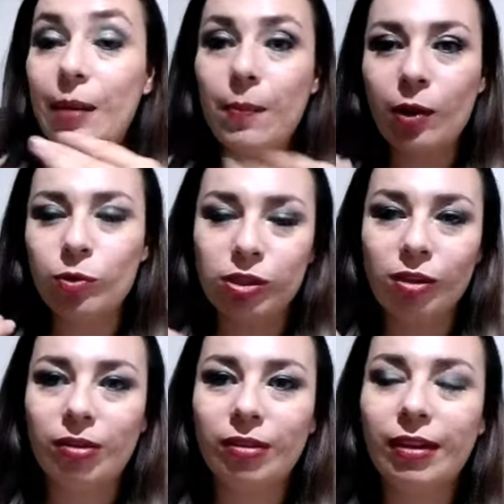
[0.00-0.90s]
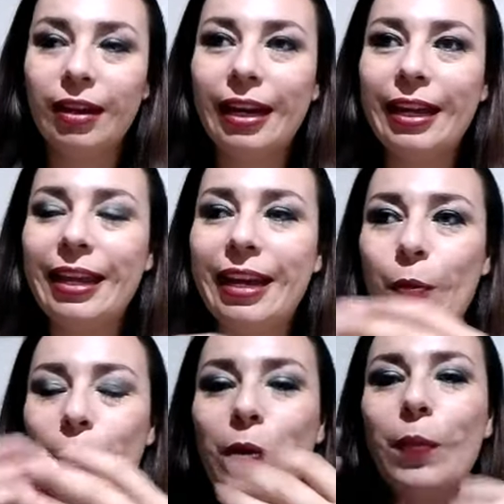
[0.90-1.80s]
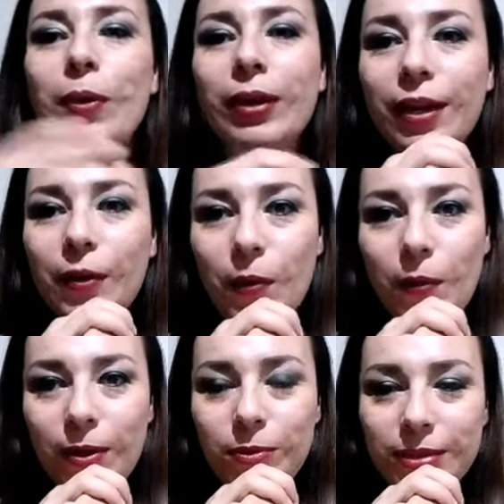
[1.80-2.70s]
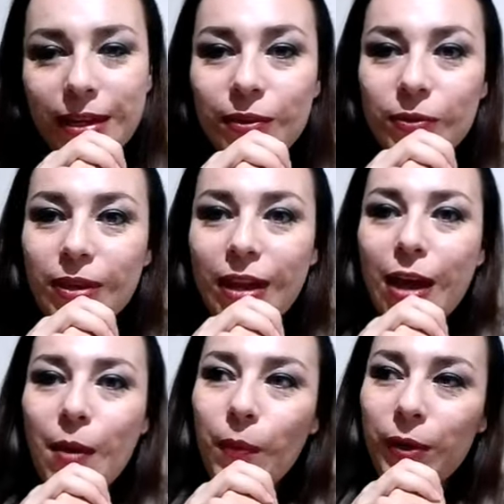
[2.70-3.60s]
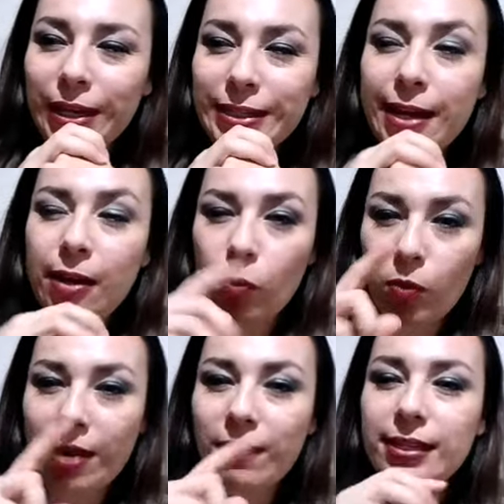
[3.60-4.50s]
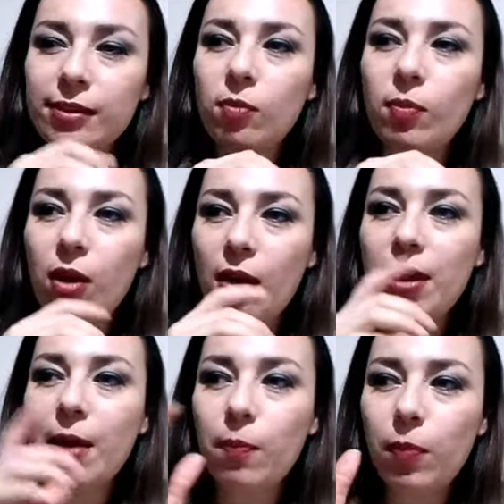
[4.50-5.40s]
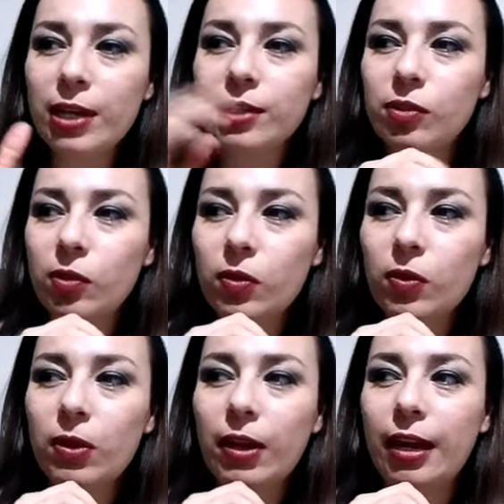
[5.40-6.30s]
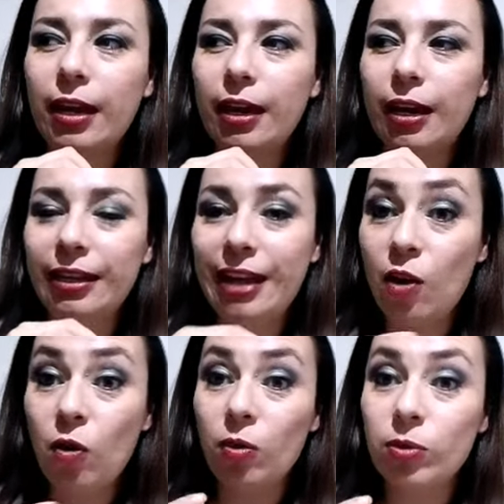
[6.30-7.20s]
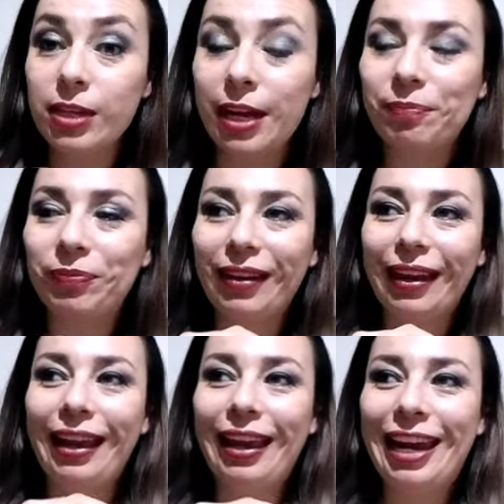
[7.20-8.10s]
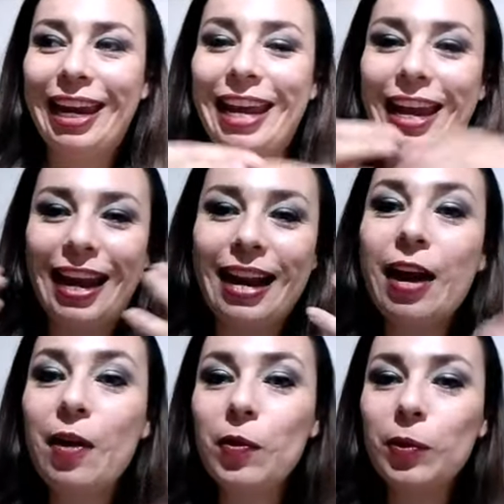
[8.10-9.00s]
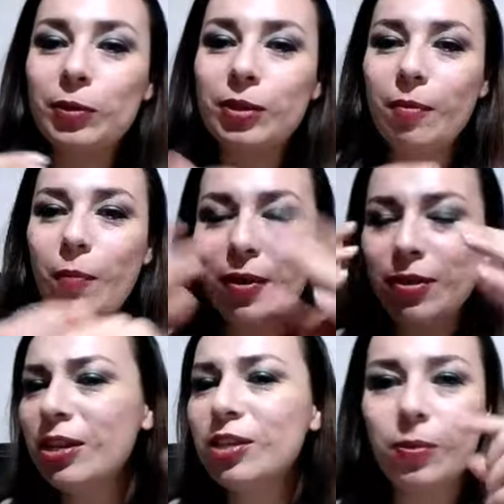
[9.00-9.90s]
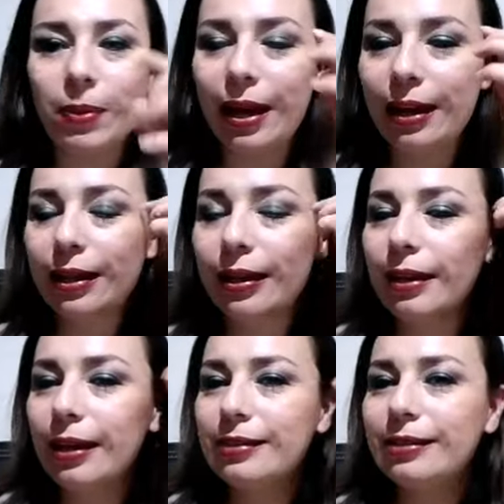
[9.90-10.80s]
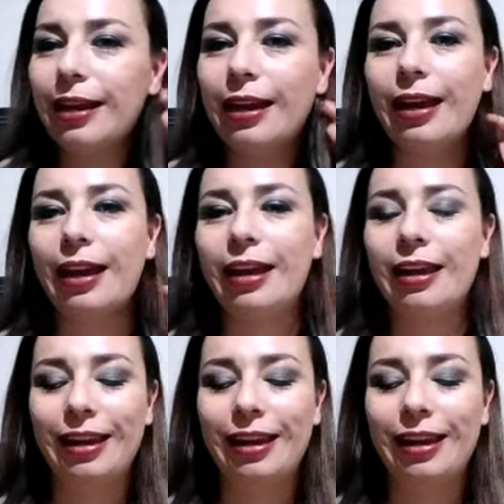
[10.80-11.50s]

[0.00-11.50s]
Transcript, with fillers: y me gustó. Y dije, bueno, ¿por qué no lo he usado? Porque una vez lo, me lo había puesto, ya no lo usé. Y llegué a la conclusión, bueno, yo estuve ahí este,